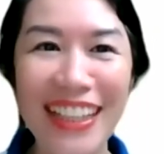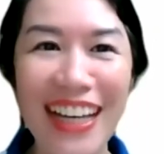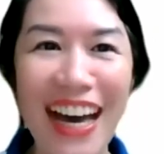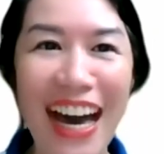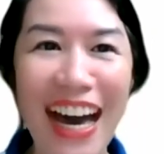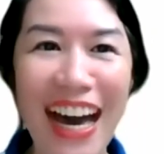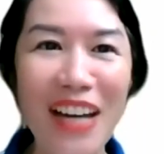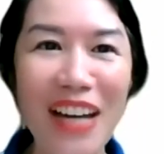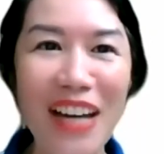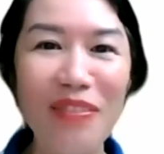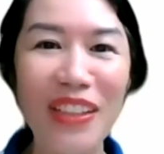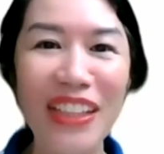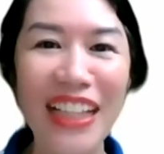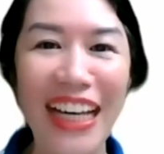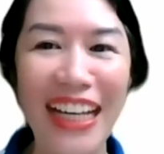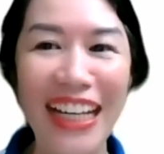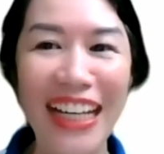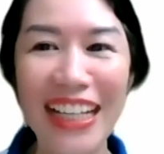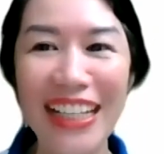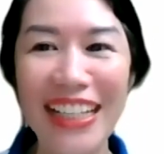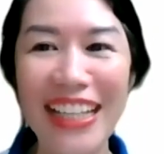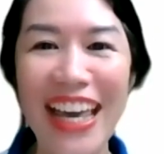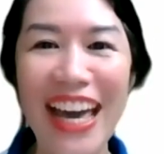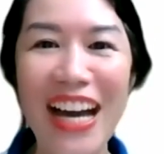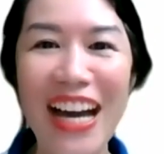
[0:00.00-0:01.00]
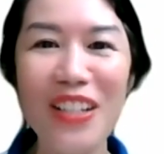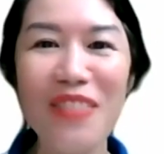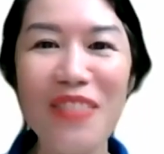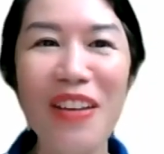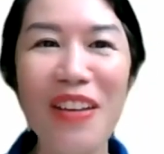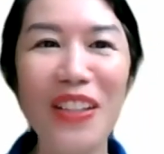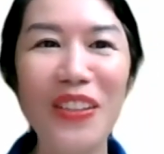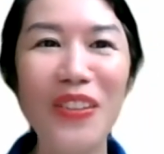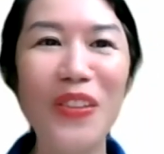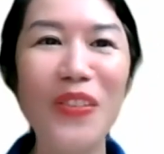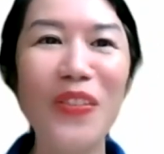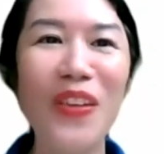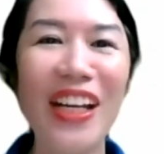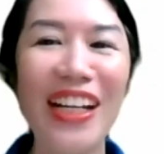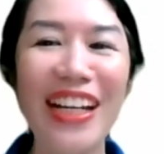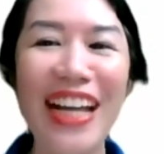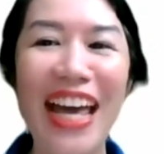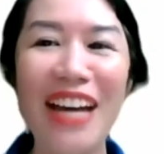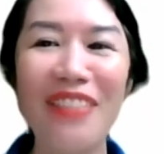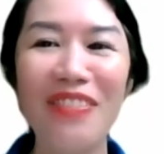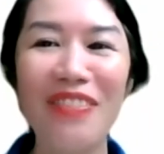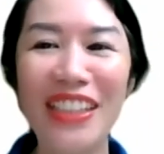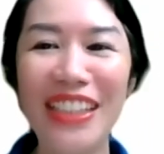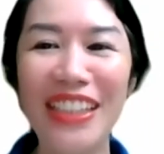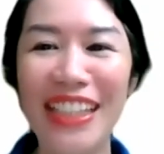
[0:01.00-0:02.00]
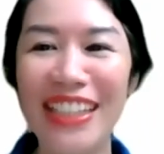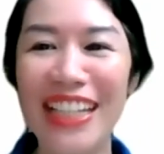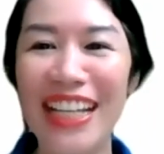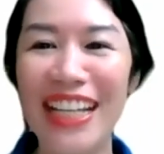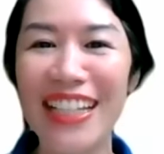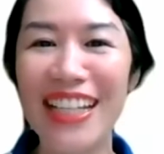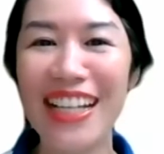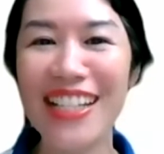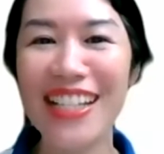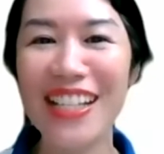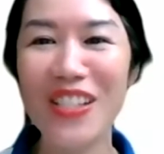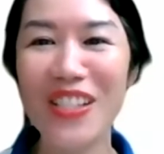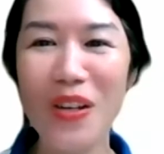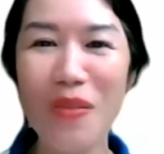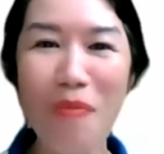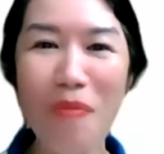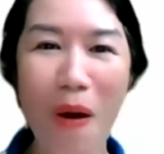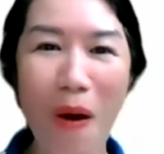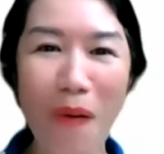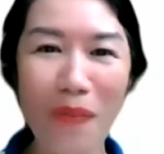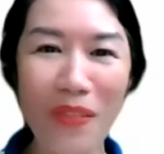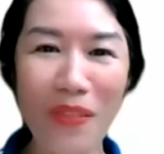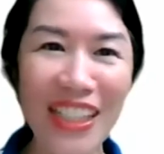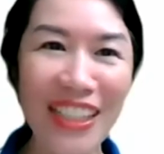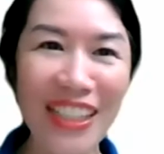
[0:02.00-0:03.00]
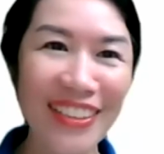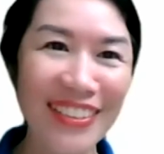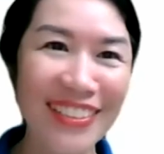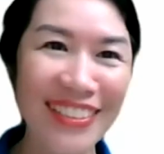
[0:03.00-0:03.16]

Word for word: ai mà thấy là da của bạn Thu Nguyệt đẹp thì Trang nhân số 1 đi